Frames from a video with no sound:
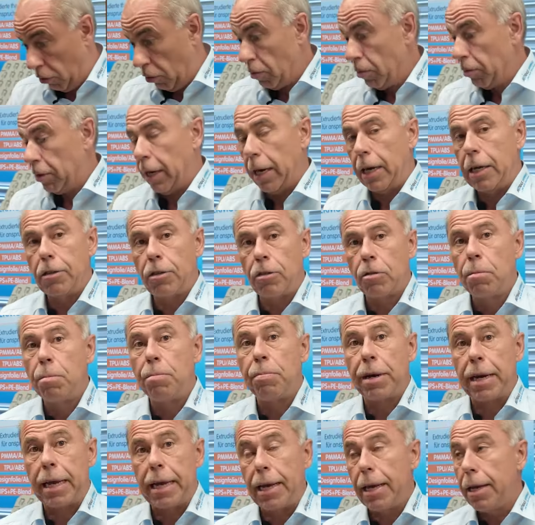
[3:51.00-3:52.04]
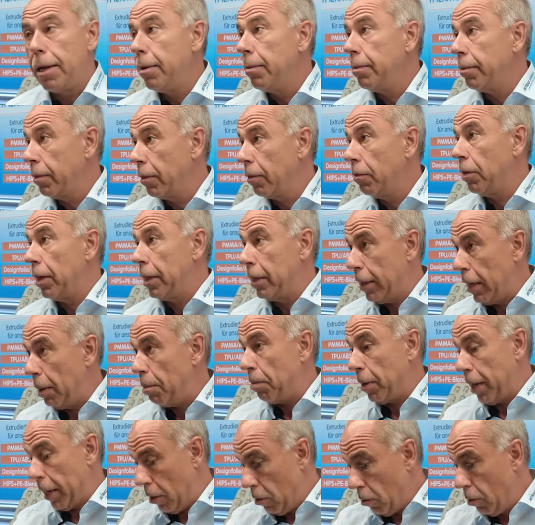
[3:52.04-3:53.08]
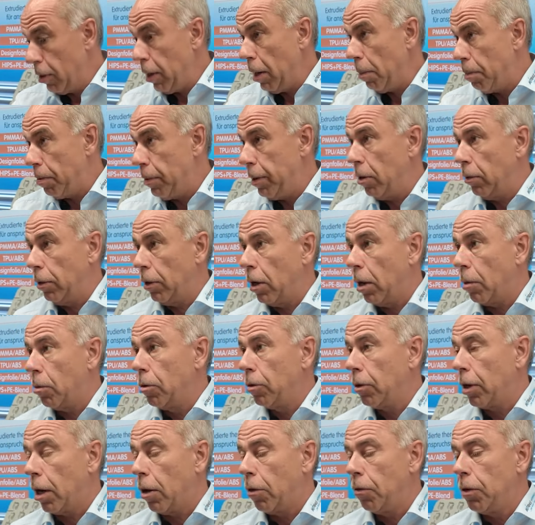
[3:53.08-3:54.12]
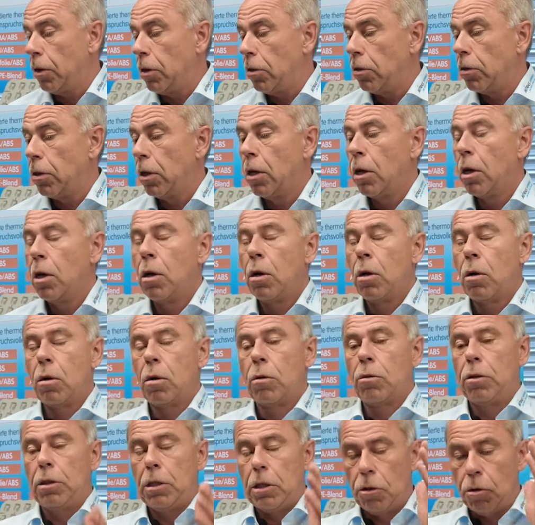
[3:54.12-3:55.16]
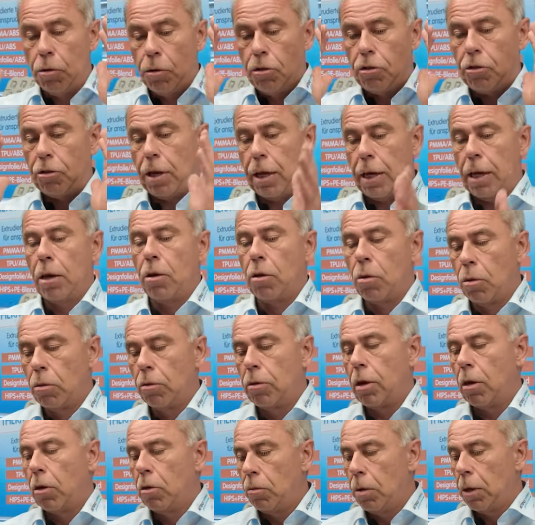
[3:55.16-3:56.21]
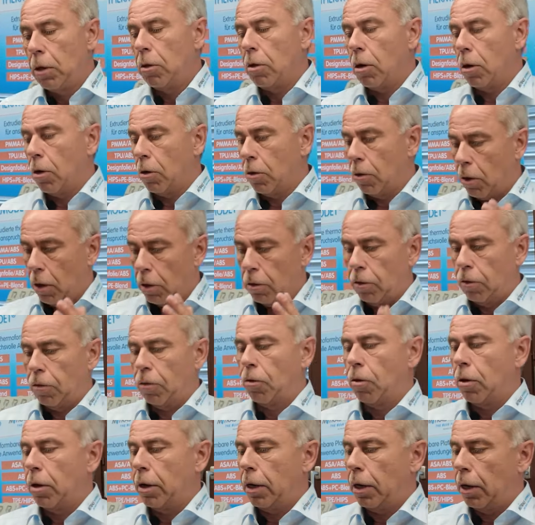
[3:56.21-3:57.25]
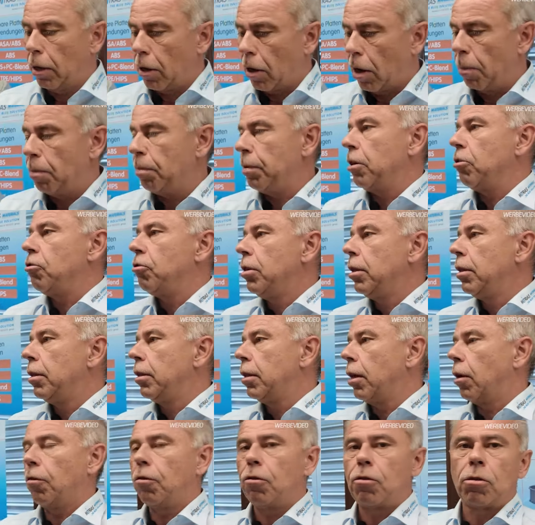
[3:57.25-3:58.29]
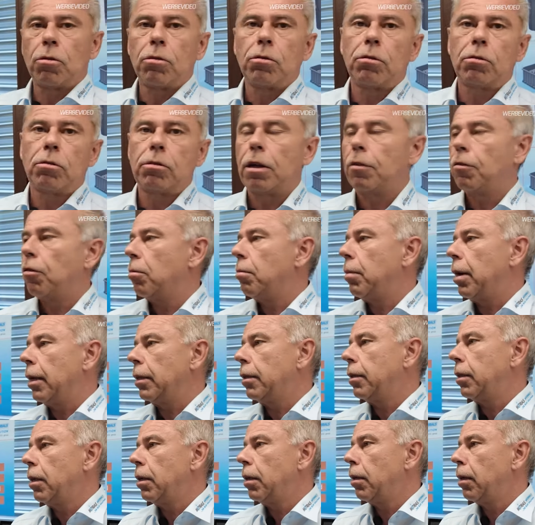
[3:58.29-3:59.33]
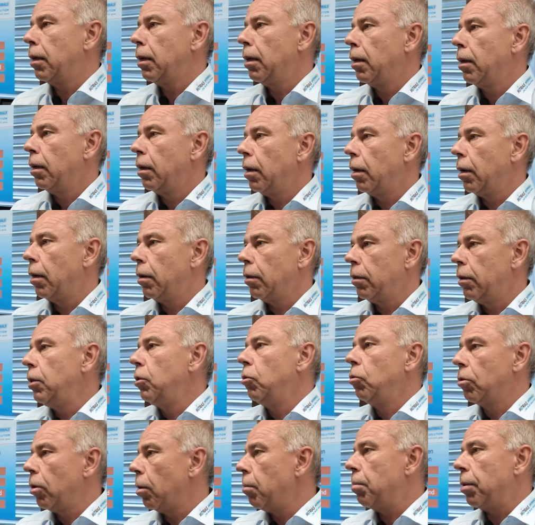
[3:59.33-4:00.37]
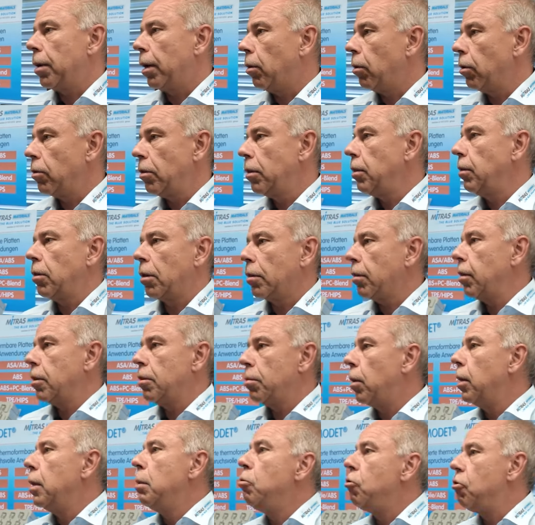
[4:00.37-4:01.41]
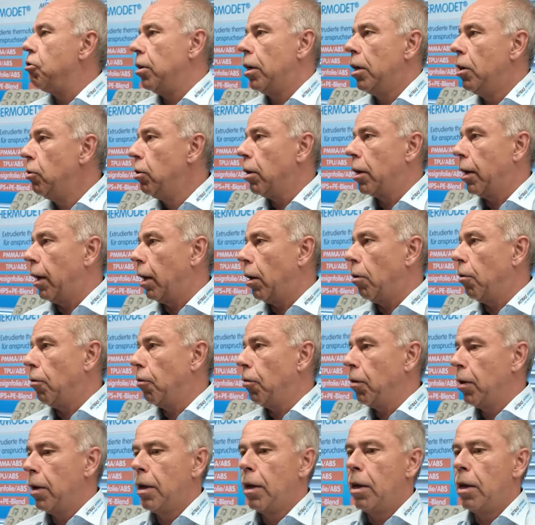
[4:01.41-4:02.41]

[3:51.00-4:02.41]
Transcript: zum Teil zum Prägen, wenn eine Prägung, eine Nabung drauf ist und die Kühlstrecke runter und wird dann ganz vorne abgeschnitten aufgrund der Formate, äh, die du dann brauchst. Ich sage es jetzt mal im Schnelldurchlauf.